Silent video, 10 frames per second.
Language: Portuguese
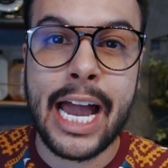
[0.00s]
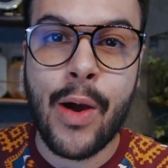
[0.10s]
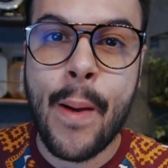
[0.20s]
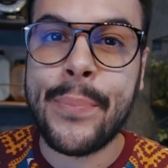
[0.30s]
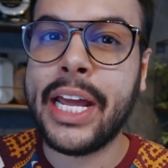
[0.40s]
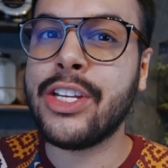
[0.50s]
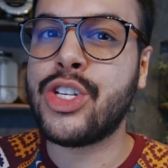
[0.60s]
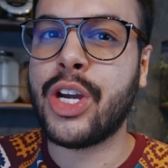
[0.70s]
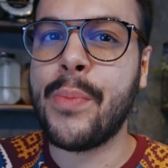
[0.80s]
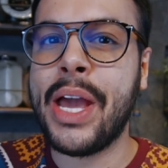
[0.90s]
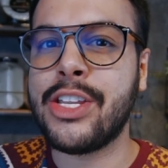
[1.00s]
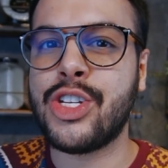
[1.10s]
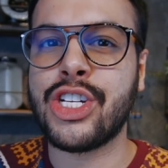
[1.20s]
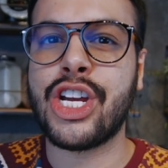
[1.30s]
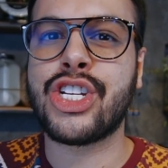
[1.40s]
eu aprendi com a minha
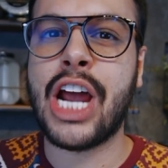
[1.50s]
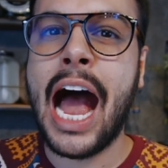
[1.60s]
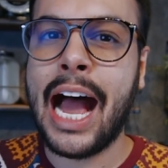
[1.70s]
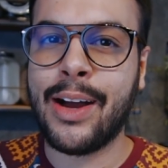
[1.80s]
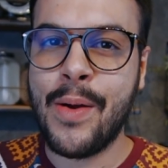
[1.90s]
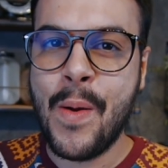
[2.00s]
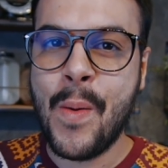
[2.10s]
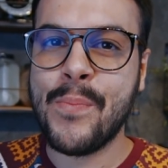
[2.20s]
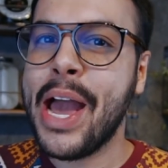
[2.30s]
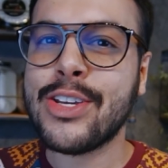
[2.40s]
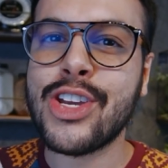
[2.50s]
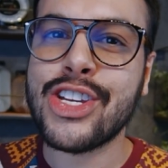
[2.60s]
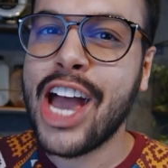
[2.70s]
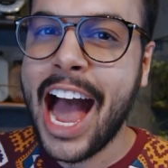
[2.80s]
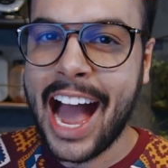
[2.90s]
tia Jajá. Um beijo,
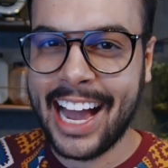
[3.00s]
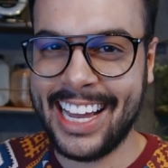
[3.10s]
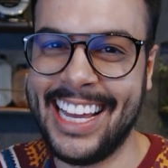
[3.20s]
Jajá!